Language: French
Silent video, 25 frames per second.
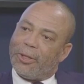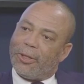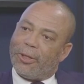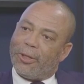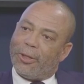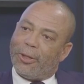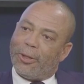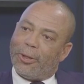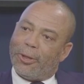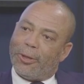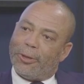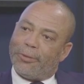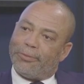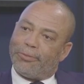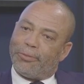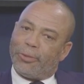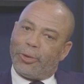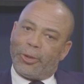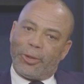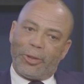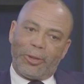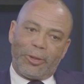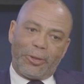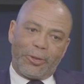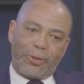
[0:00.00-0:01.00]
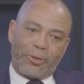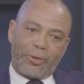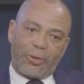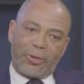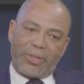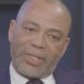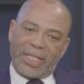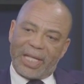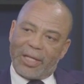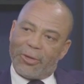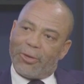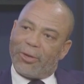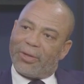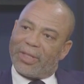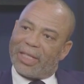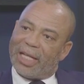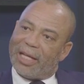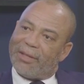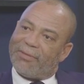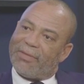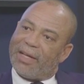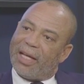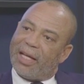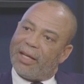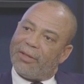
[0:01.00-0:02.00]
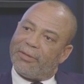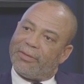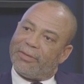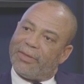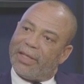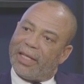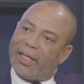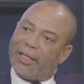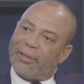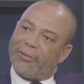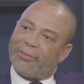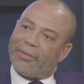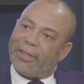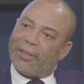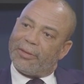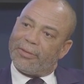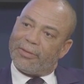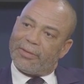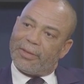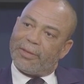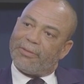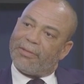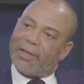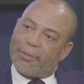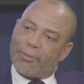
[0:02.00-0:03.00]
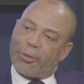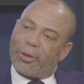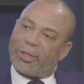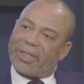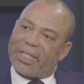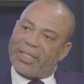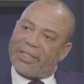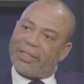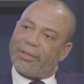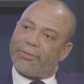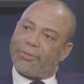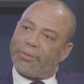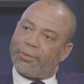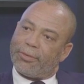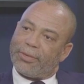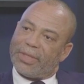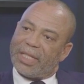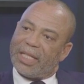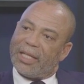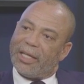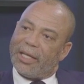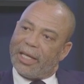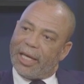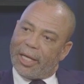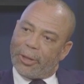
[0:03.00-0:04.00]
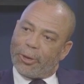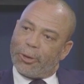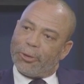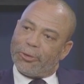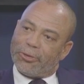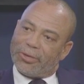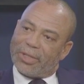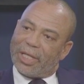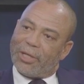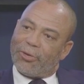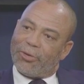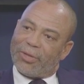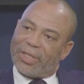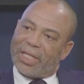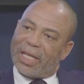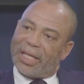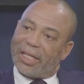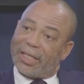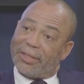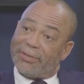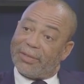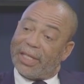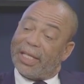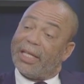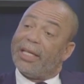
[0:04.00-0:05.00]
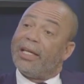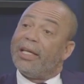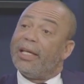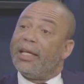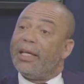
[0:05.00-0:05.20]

euh, ce dialogue-là va, va, va, porter ses fruits et que nous allons y arriver.